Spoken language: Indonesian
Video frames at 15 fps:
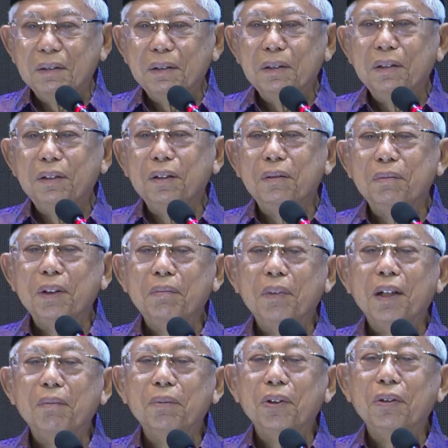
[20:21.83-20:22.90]
untuk
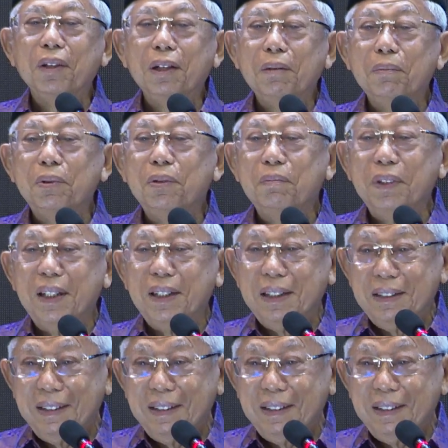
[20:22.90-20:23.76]
memakmurkan bumi.